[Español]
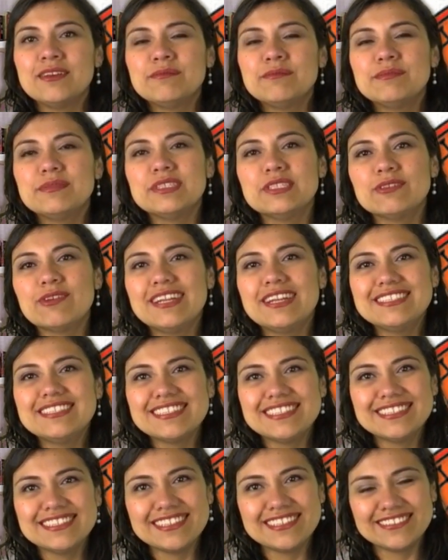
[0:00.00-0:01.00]

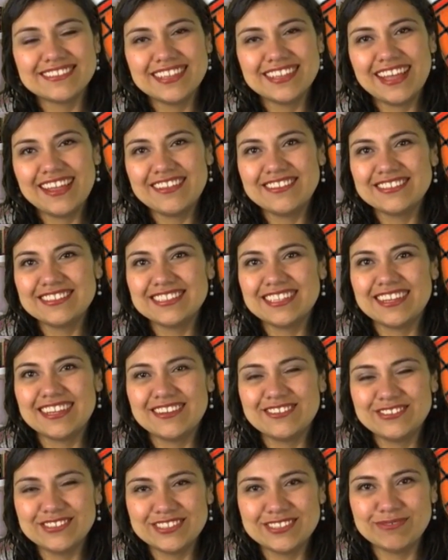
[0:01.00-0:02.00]
Visualícense rodeados de
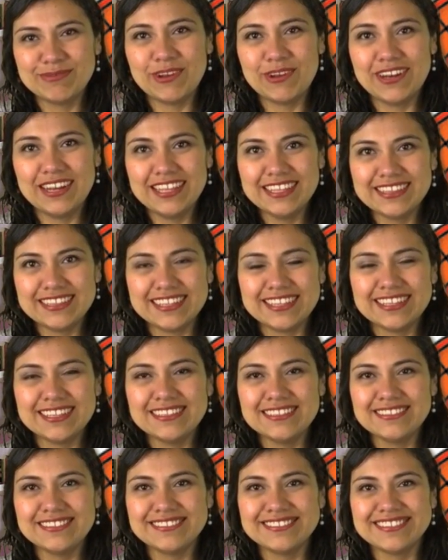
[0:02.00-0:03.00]
luz
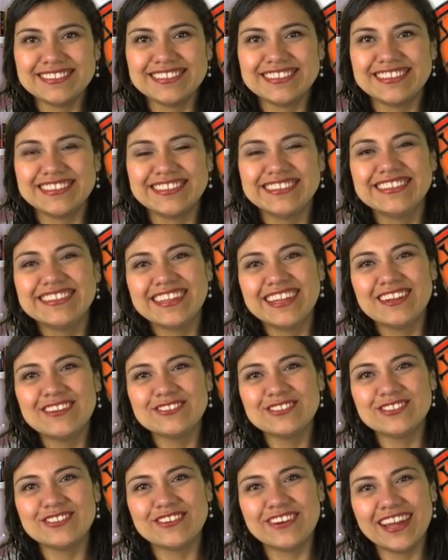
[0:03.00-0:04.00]
violeta, de
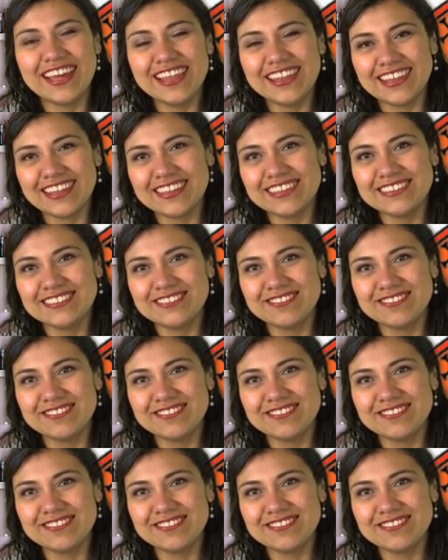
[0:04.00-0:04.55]
luz dorada,